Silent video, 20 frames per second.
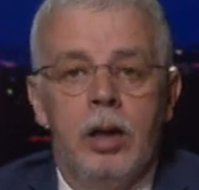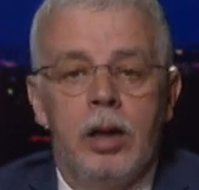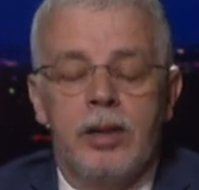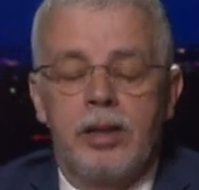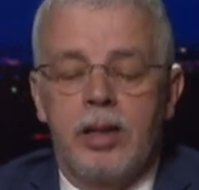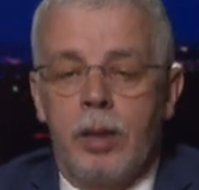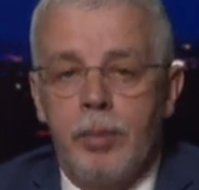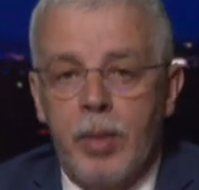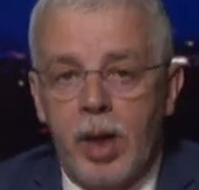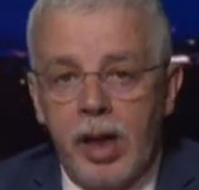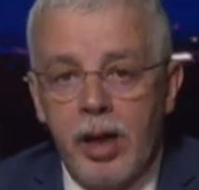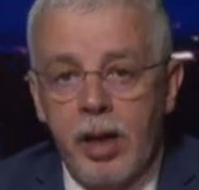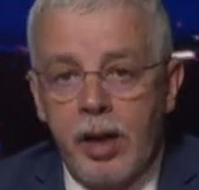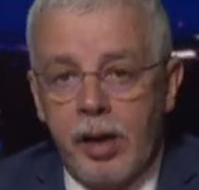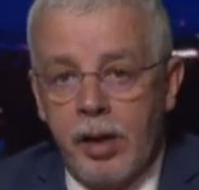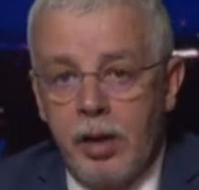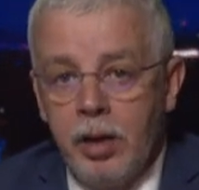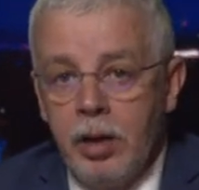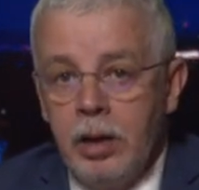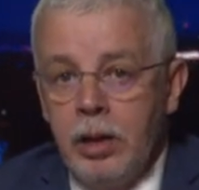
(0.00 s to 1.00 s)
آه،
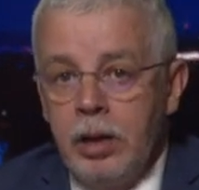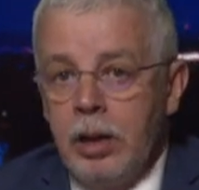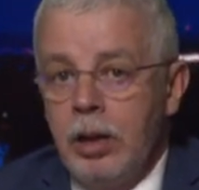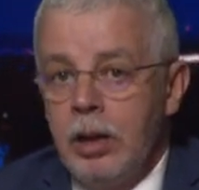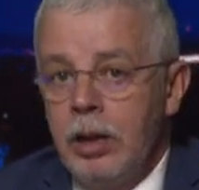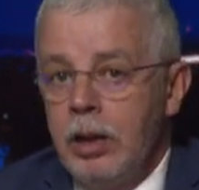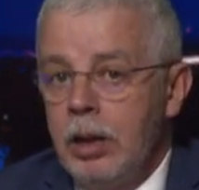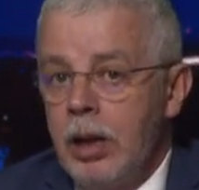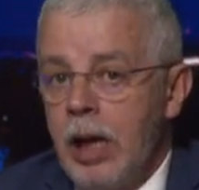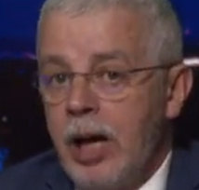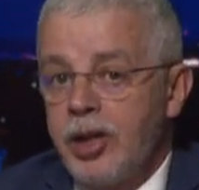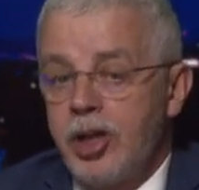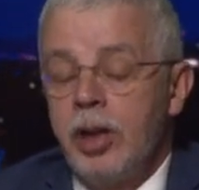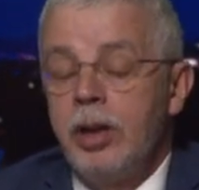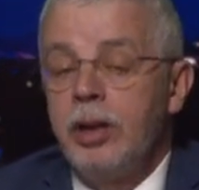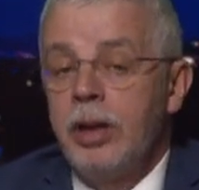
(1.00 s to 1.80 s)
تمرير آه،